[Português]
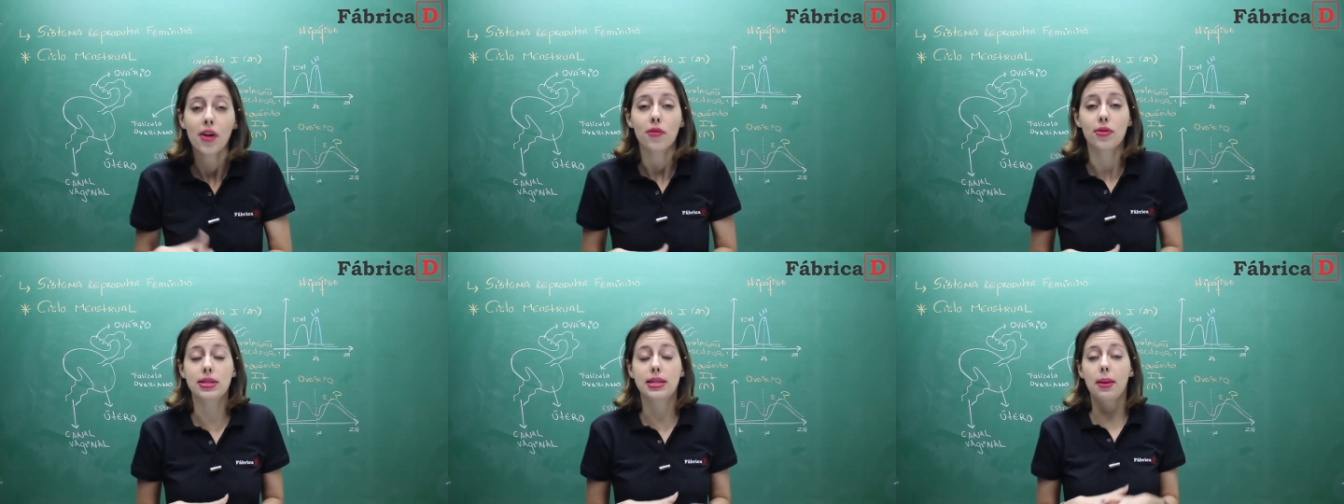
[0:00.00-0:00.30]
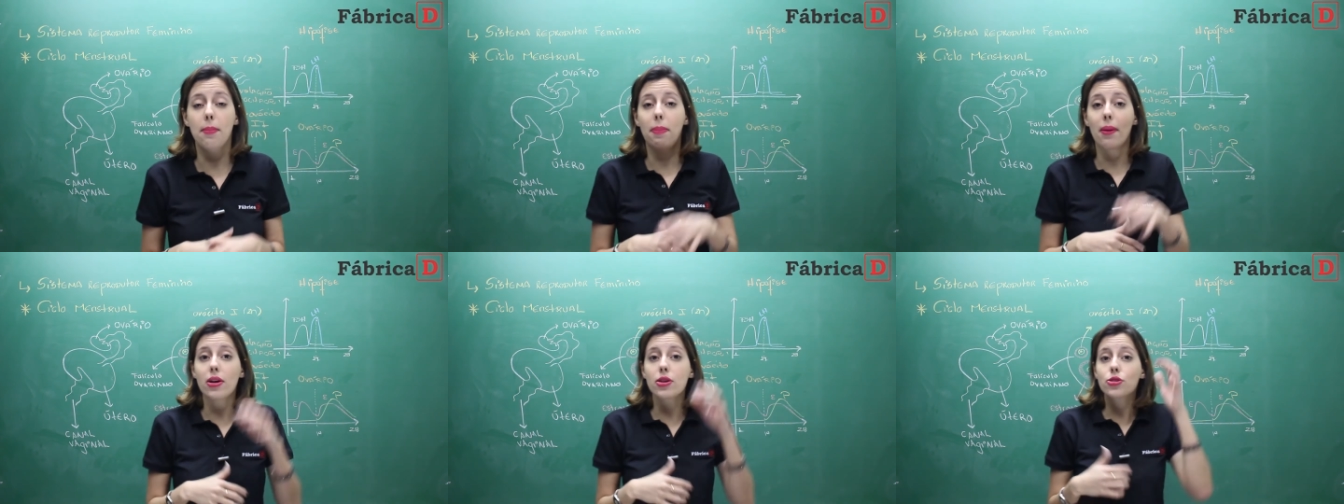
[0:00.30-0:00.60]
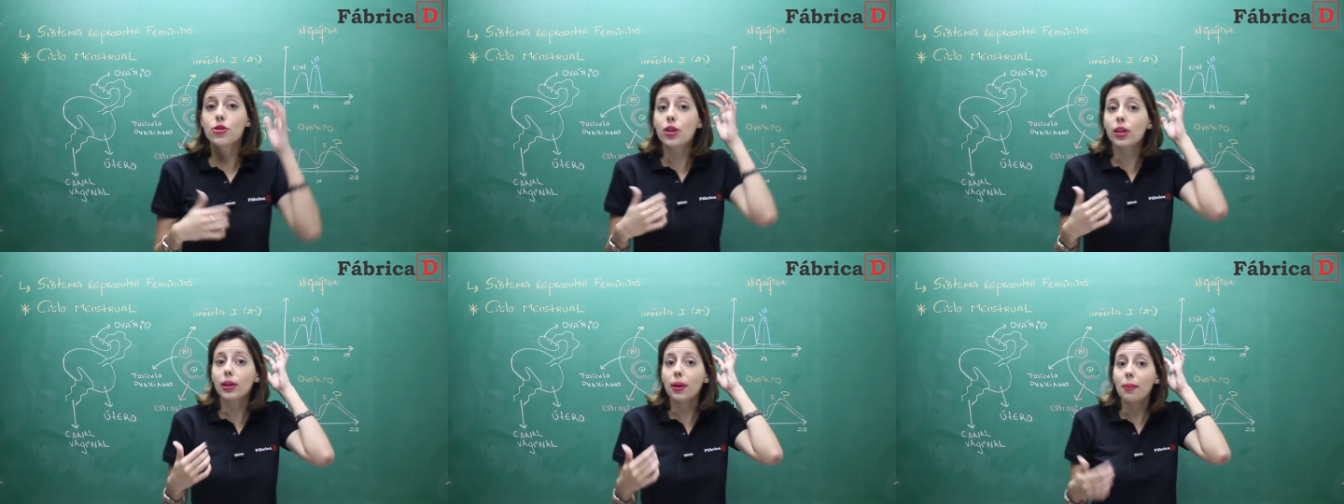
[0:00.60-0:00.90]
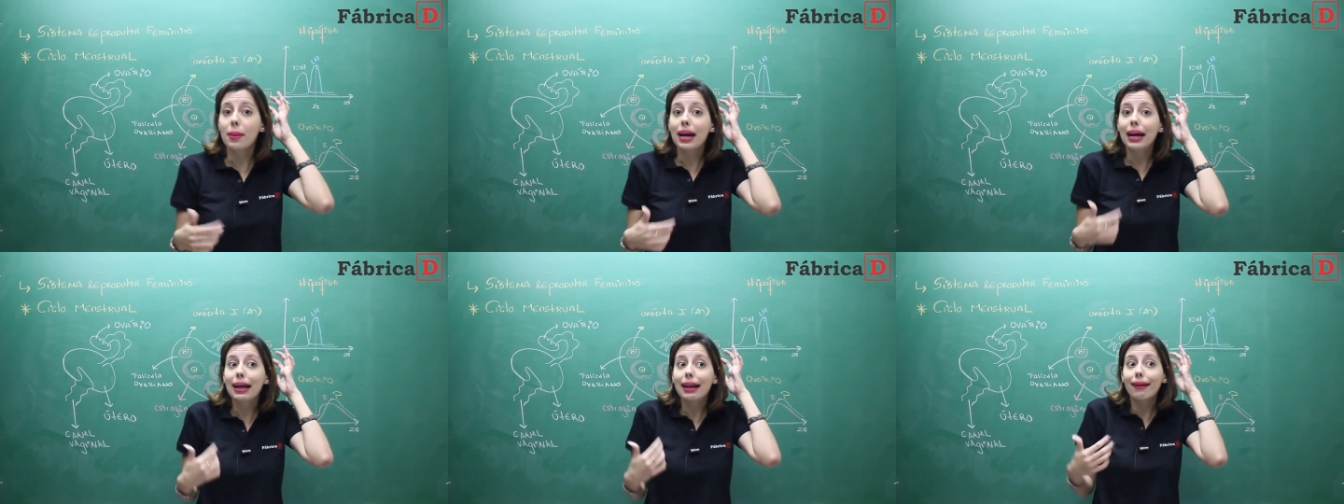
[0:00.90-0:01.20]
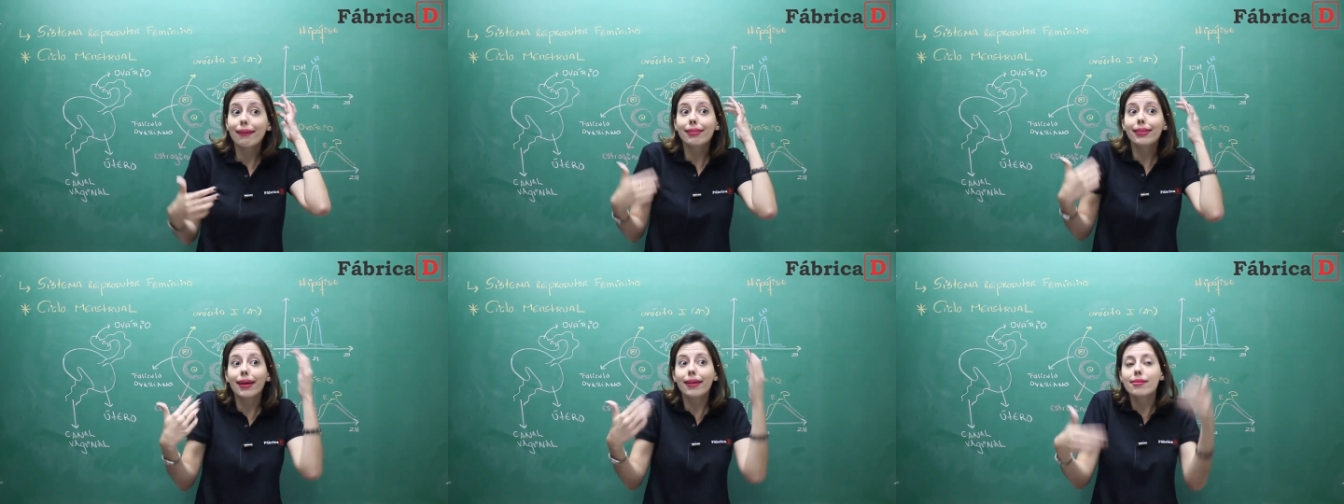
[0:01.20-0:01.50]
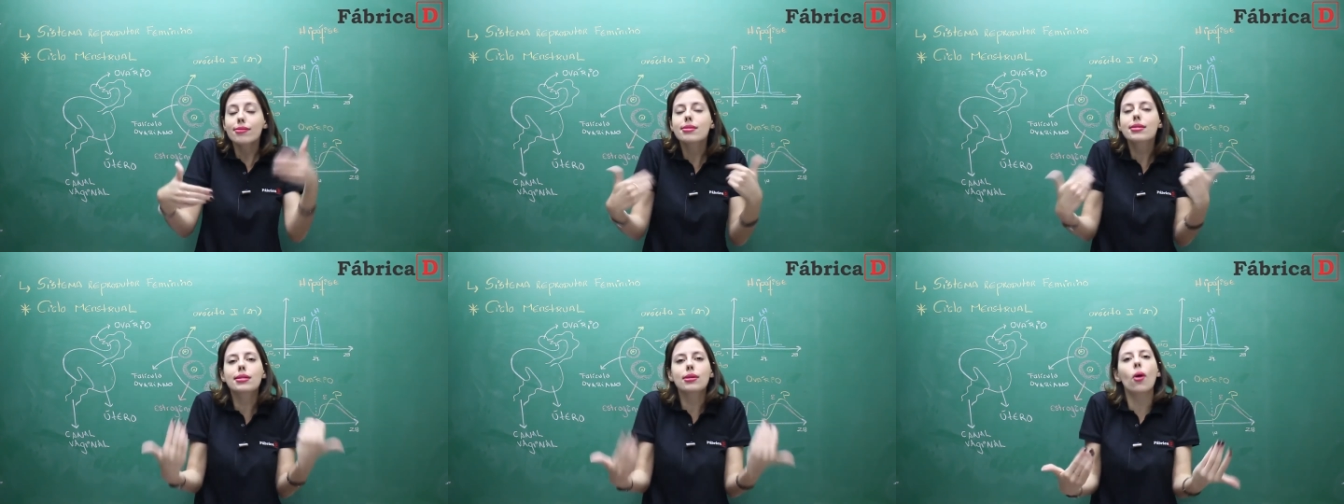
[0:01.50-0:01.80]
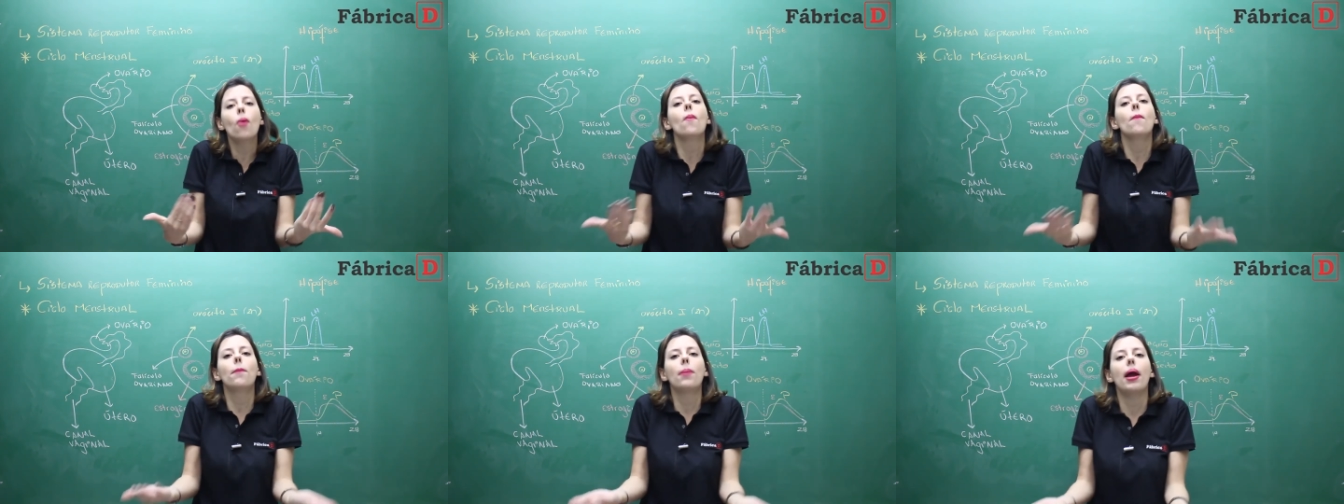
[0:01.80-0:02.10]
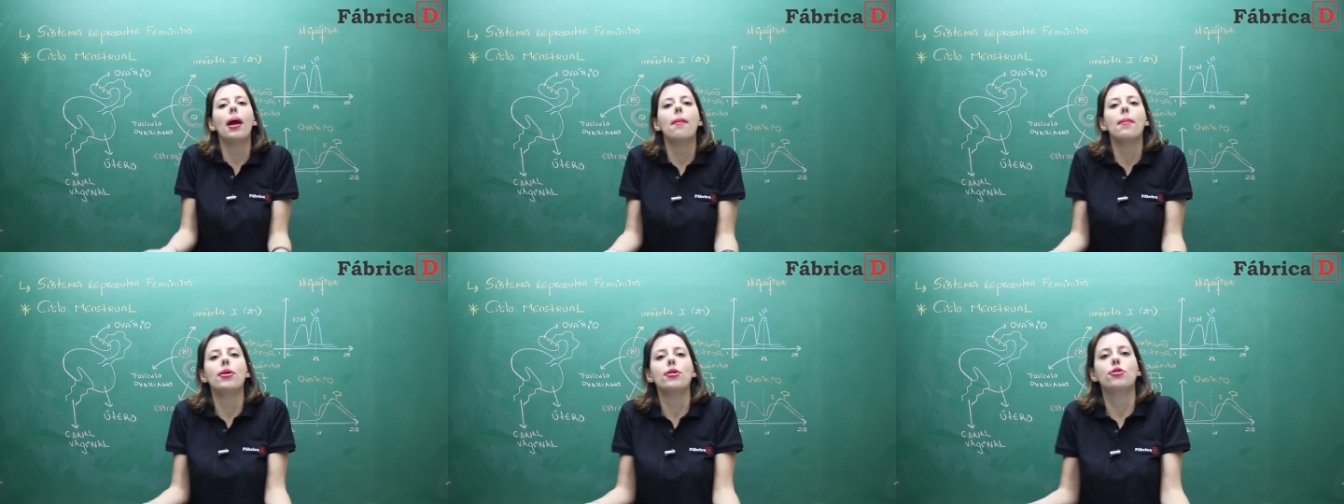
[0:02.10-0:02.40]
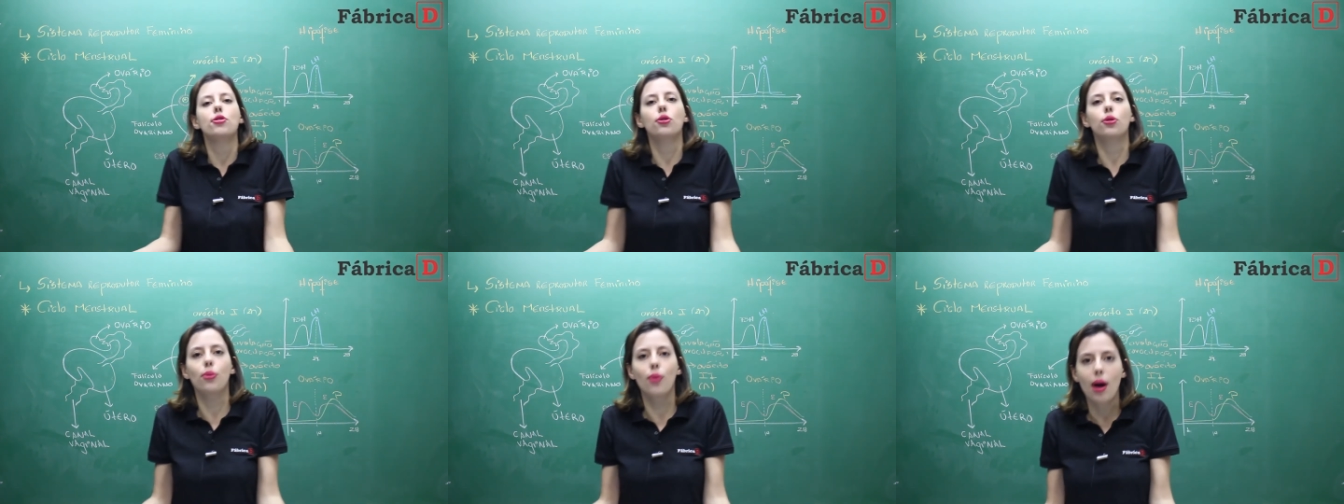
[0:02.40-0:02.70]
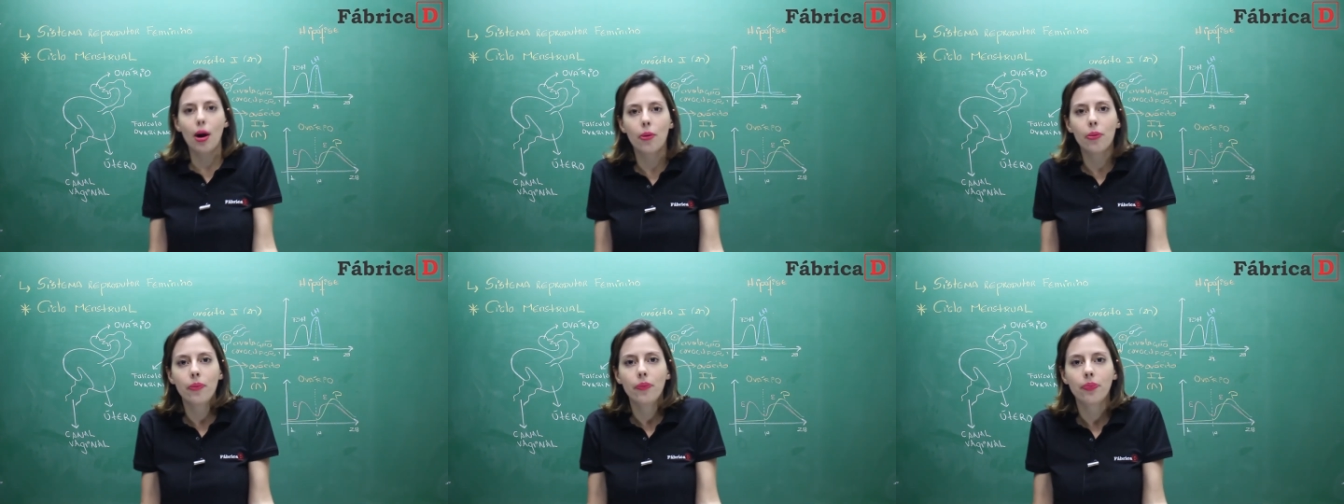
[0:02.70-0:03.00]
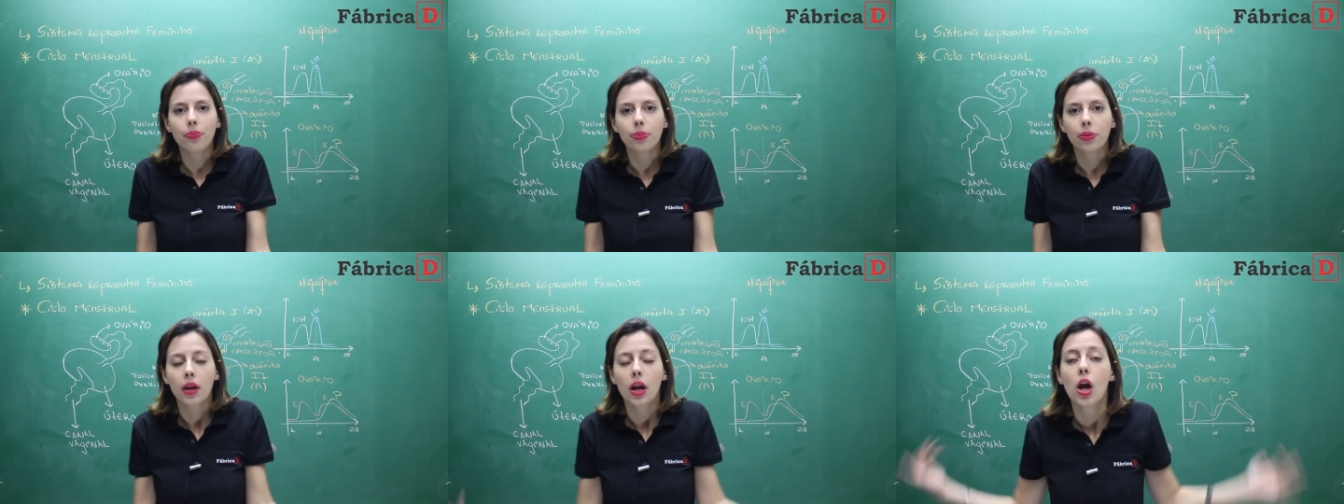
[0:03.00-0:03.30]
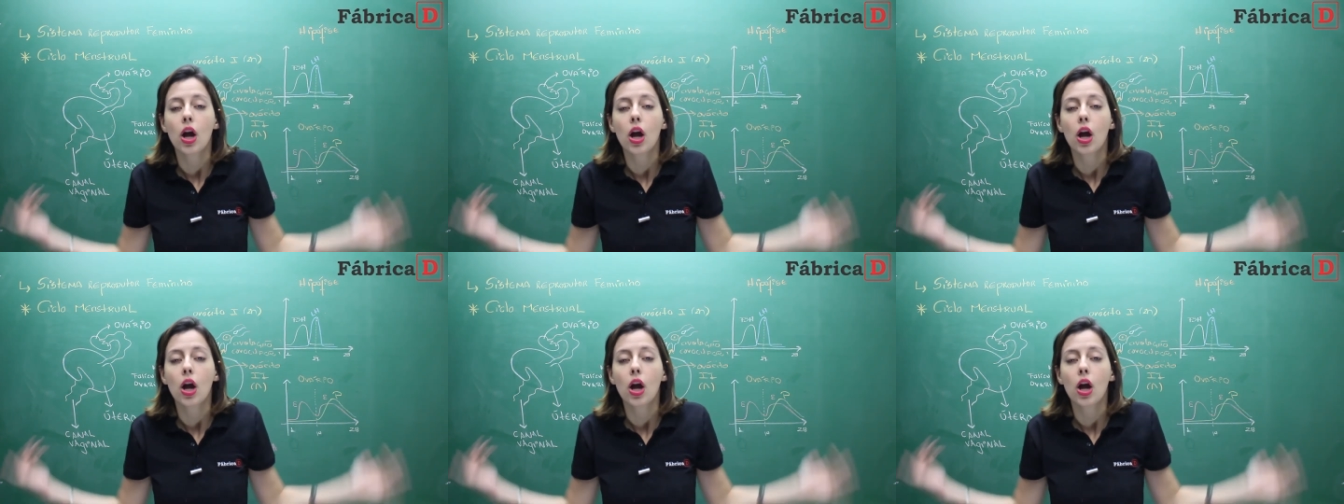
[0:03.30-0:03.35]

você pode ter também aquela tensão pré-menstrual.